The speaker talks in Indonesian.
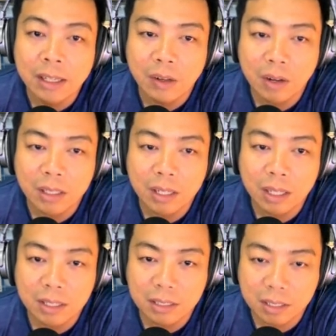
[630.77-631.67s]
Kalau nggak
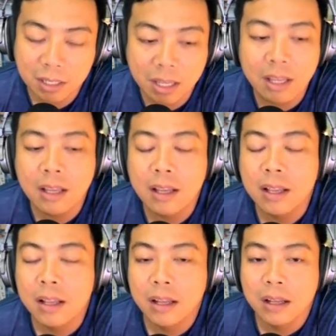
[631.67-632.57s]
terdeteksi di sini,
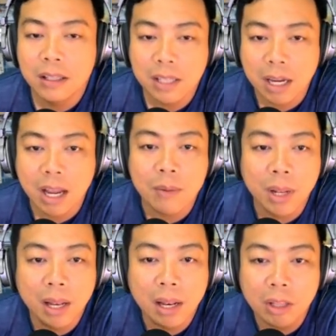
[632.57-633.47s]
cek
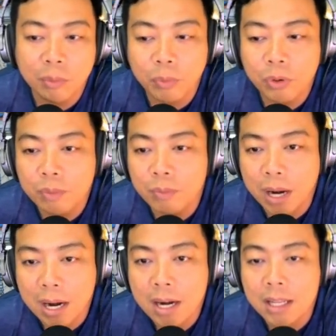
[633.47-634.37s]
kabel ataupun
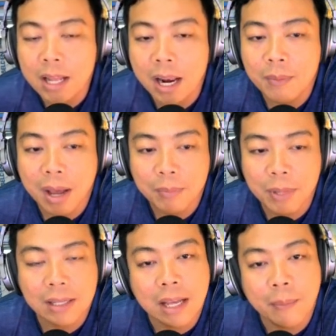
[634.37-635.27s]
berada di dalam hub
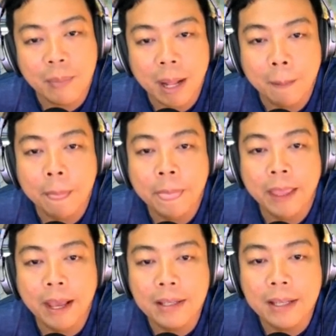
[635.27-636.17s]
yang sama.
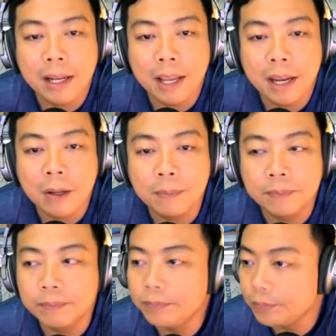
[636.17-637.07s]
Ya, saya klik adopt.
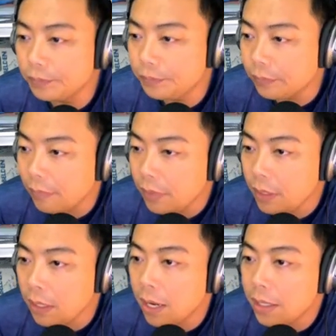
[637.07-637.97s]

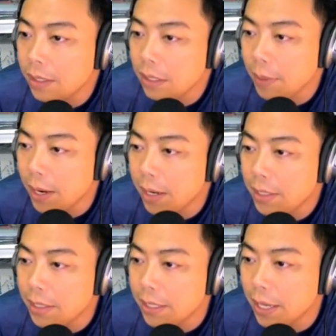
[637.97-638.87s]
Nah, di sini MAC
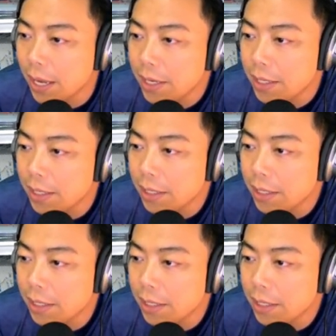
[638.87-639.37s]
address sekian.